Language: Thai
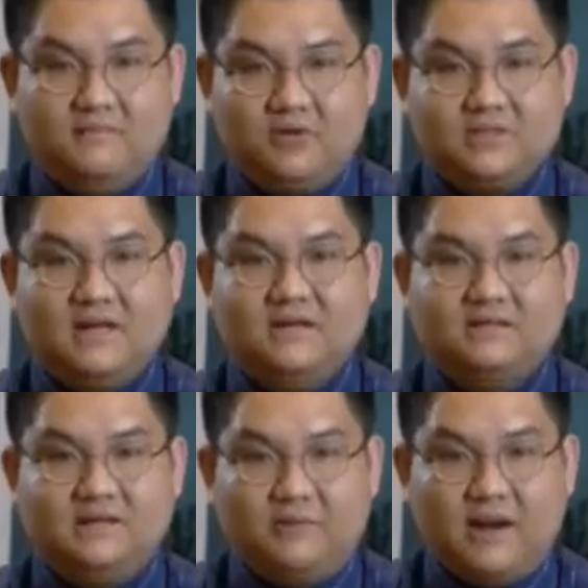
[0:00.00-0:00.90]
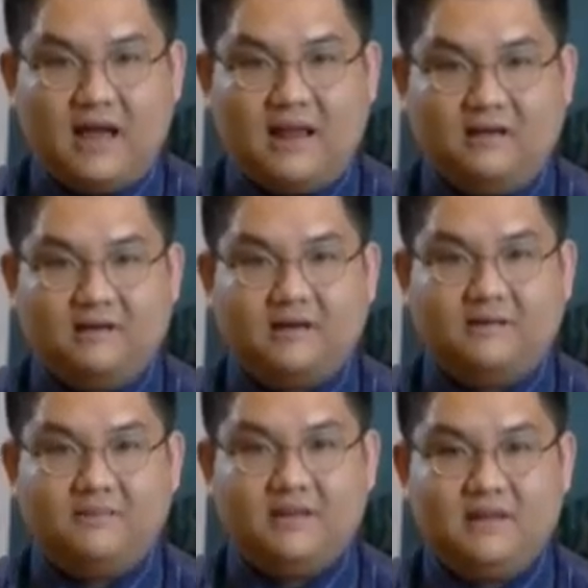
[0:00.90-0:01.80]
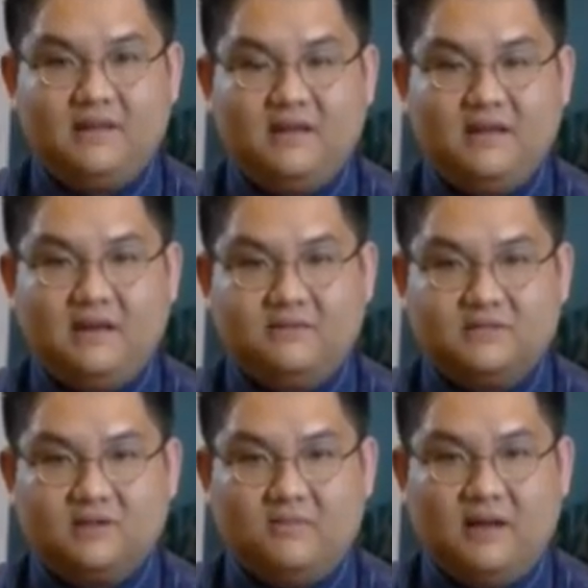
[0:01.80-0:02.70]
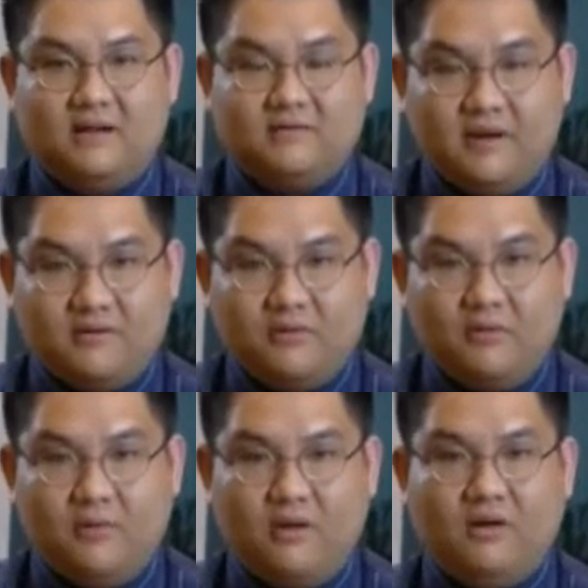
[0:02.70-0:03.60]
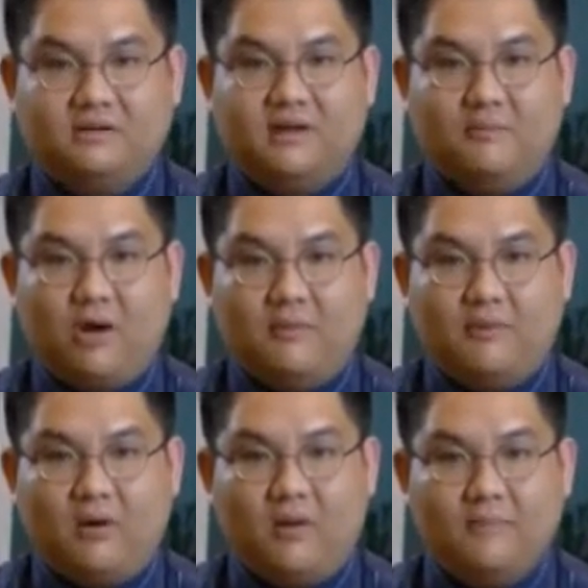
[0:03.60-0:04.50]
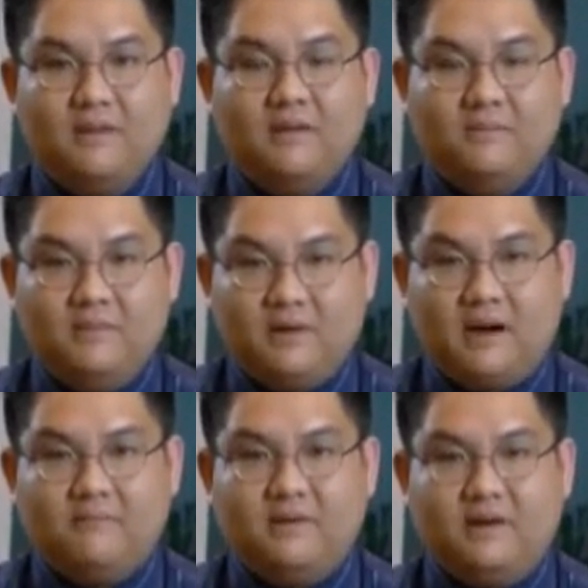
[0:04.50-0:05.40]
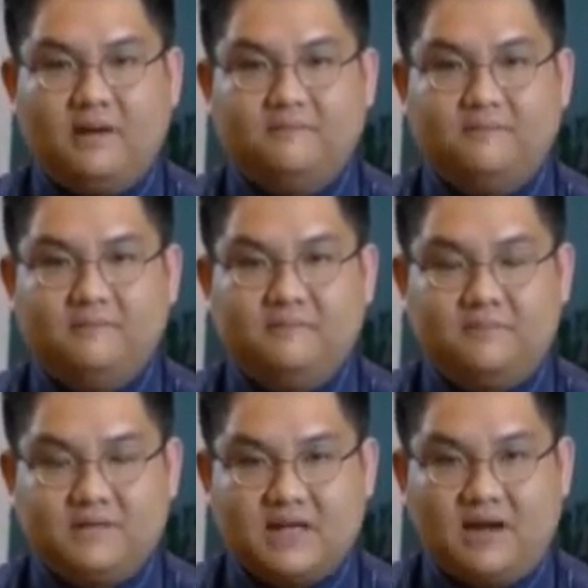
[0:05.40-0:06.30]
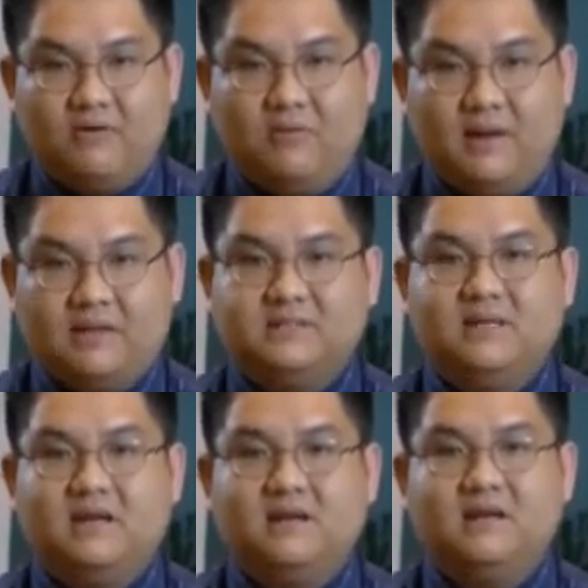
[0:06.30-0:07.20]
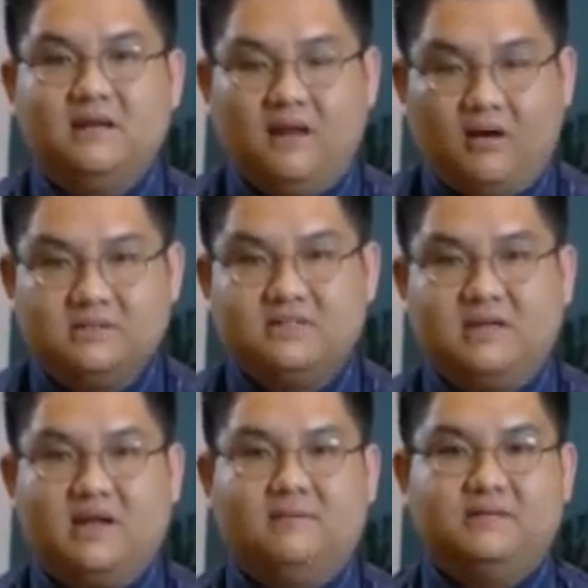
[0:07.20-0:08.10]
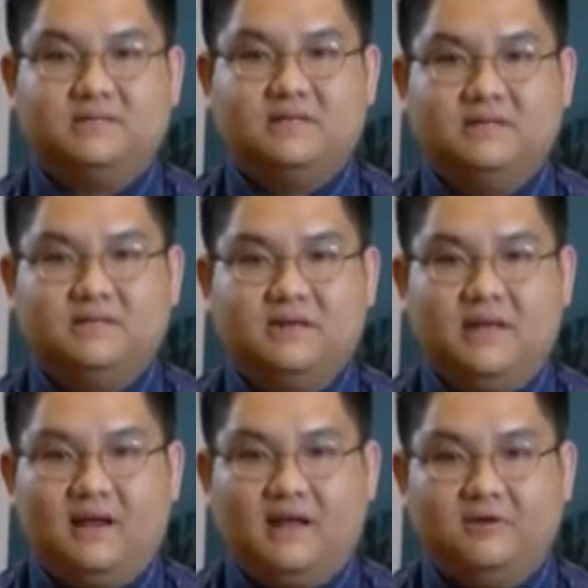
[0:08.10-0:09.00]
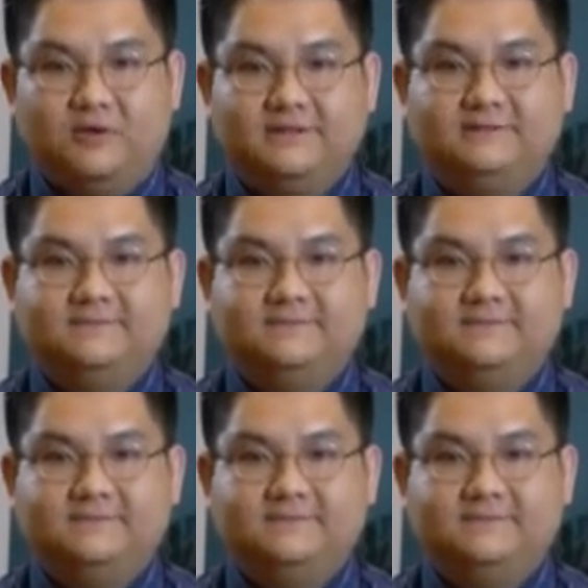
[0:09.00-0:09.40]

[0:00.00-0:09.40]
เพราะฉะนั้นถึงเวลาแล้วนะครับที่เราจะต้องมาเรียนรู้แล้วก็เตรียมความพร้อม เพื่อรับมือกับประชาคมอาเซียน แล้วก็สิ่งที่กำลังจะเกิดขึ้นในอนาคต